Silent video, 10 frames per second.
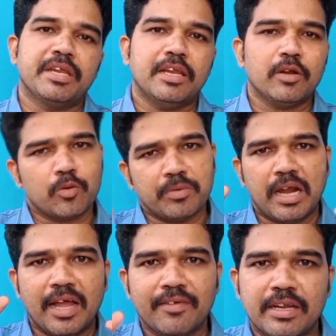கம்பெனியில்
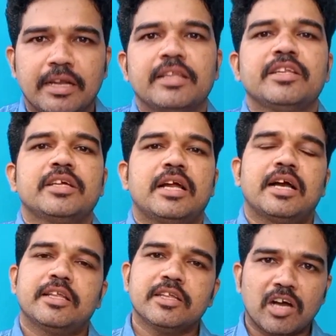ரொம்ப நாளாகவே
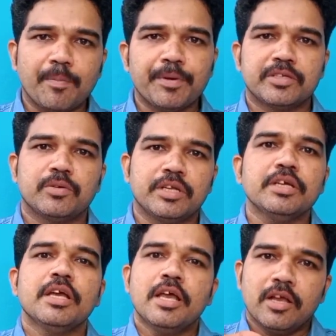நடந்துருக்காங்க அதாவது காப்பரேஷன் ஒரு